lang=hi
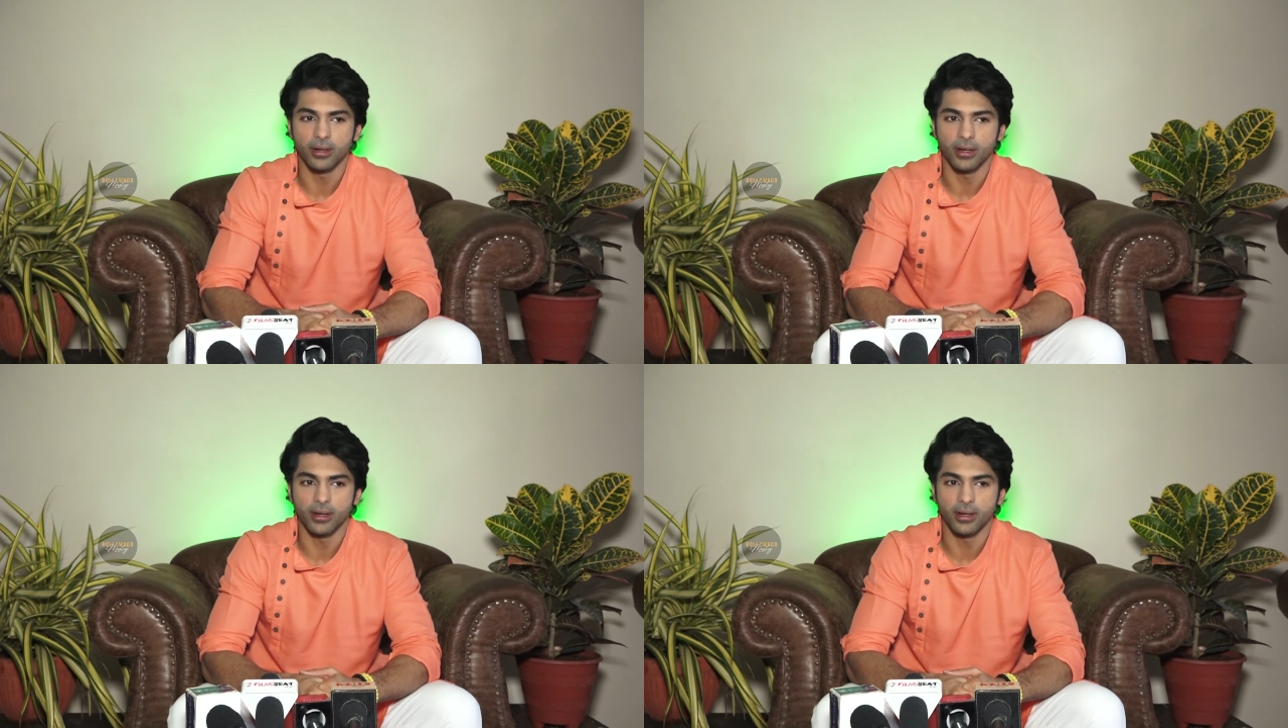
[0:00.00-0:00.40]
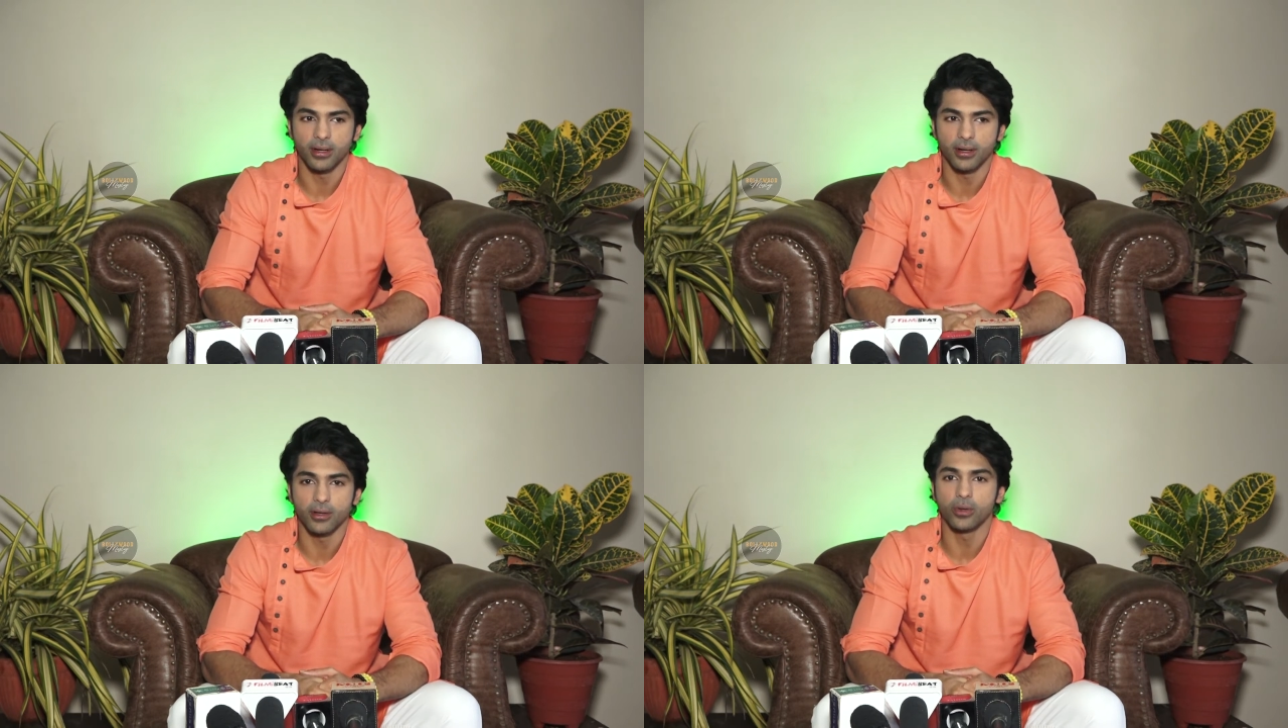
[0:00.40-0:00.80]

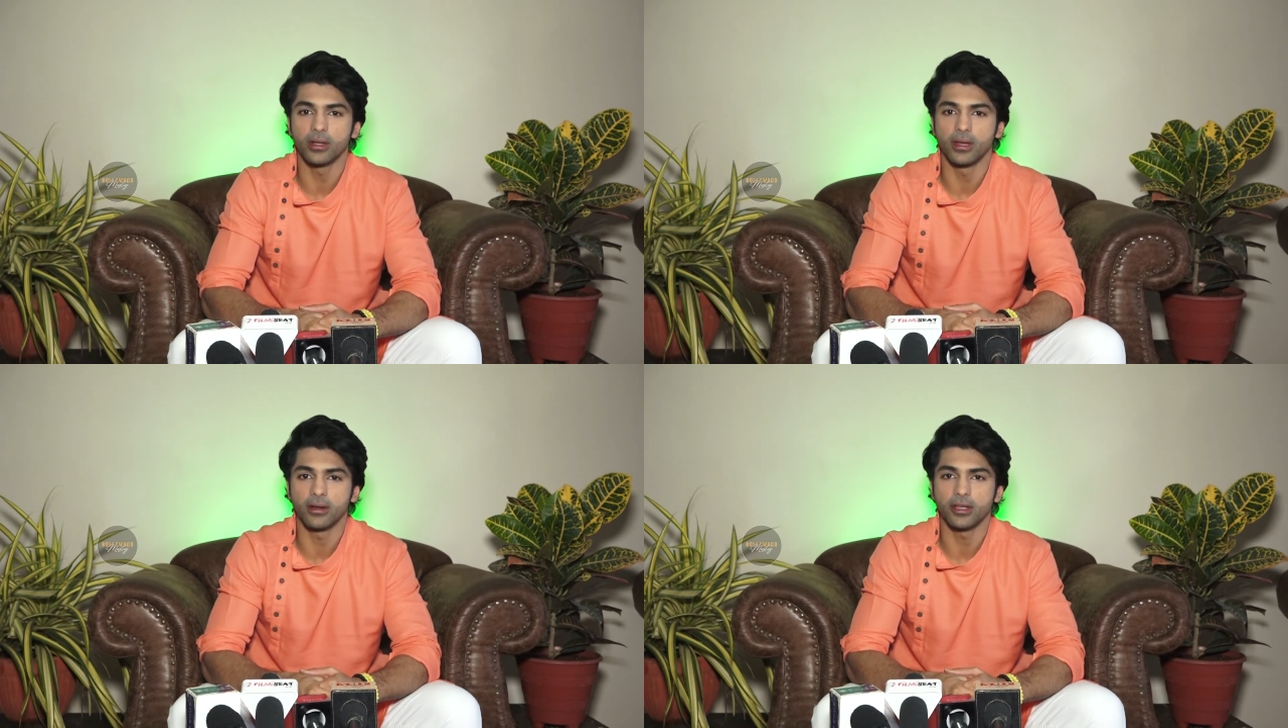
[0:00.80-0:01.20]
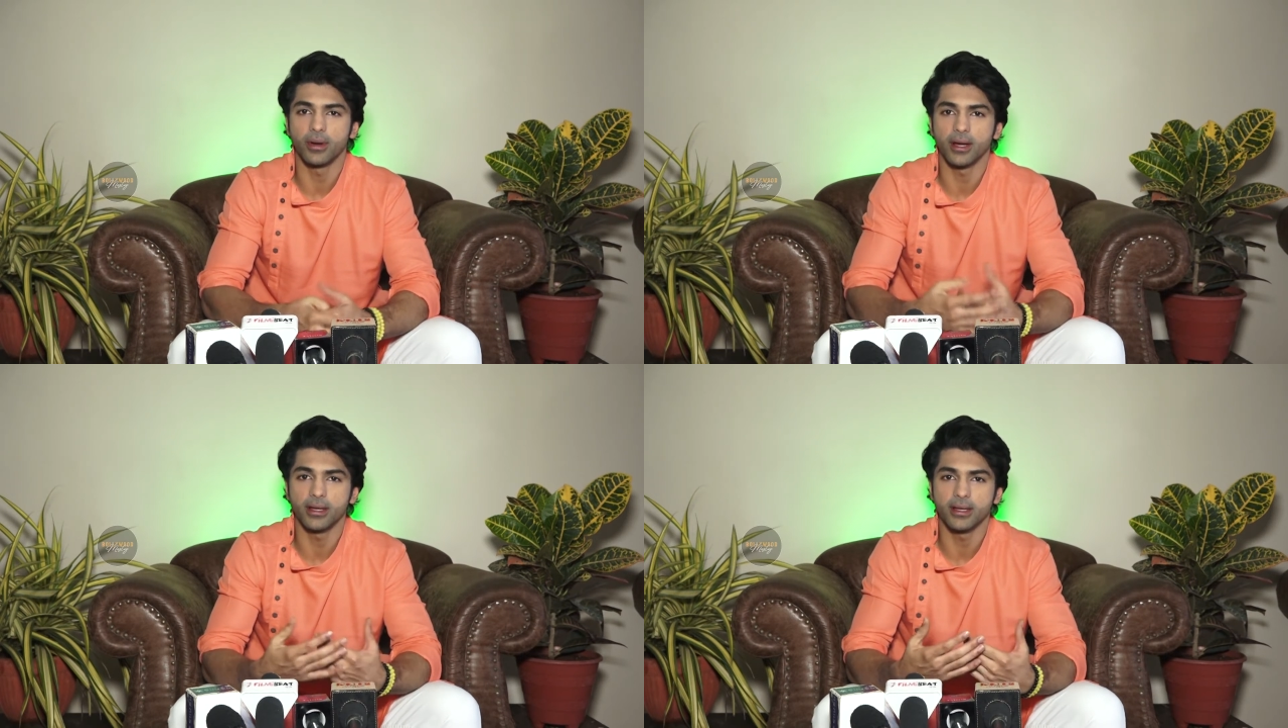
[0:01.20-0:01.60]
uh, क्योंकि धनराज
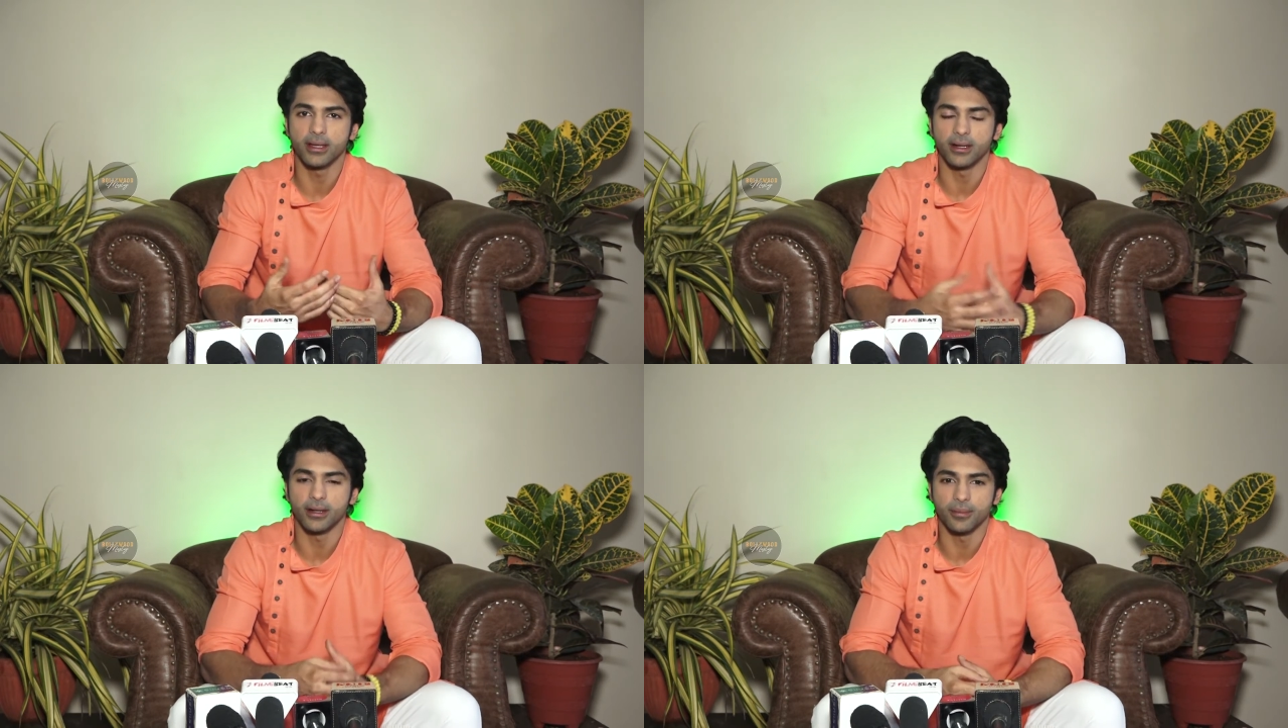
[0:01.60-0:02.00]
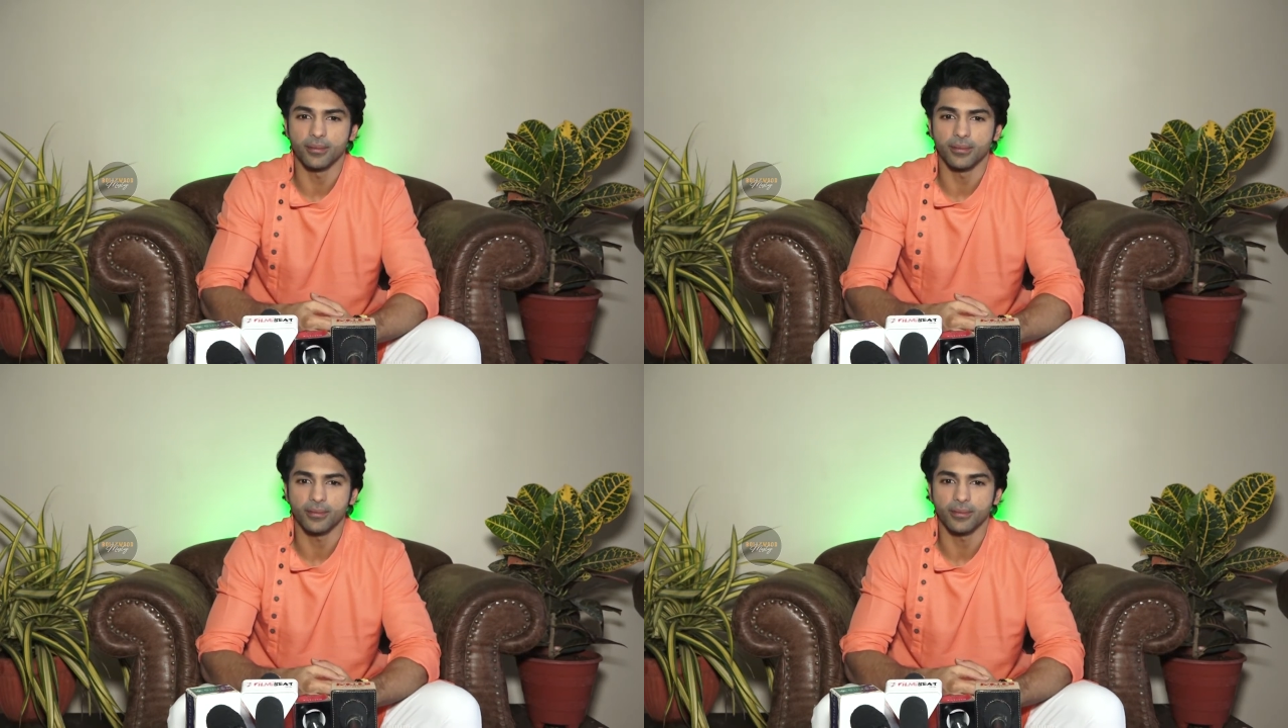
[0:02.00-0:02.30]
भाई um,